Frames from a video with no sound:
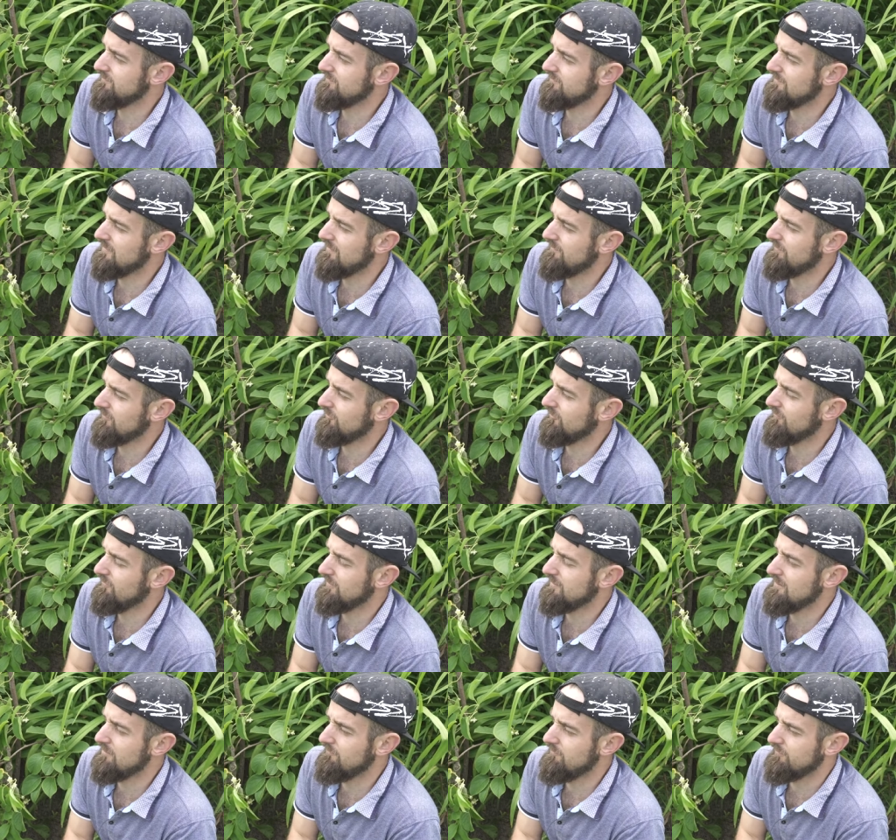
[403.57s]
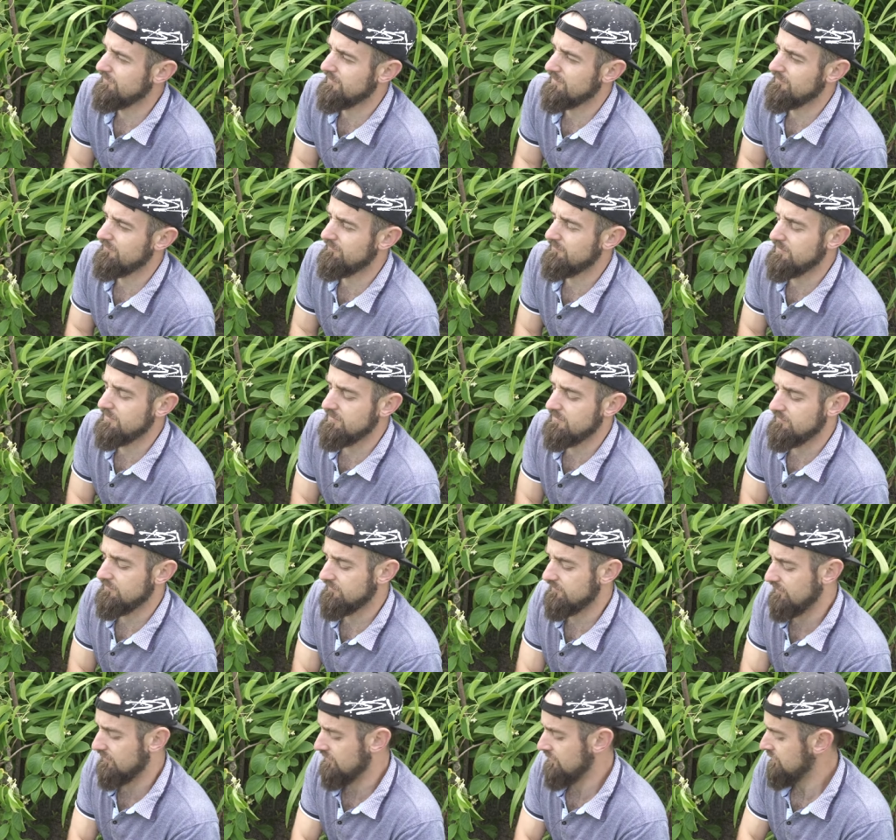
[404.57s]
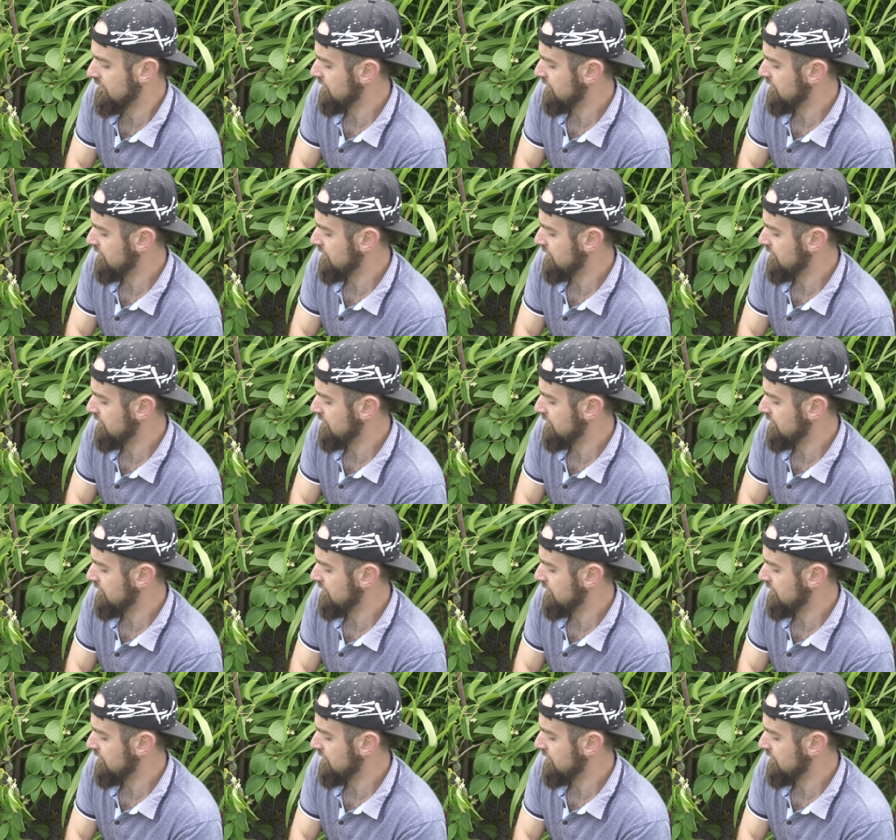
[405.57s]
na, warzywach, na owocach w Biedronce.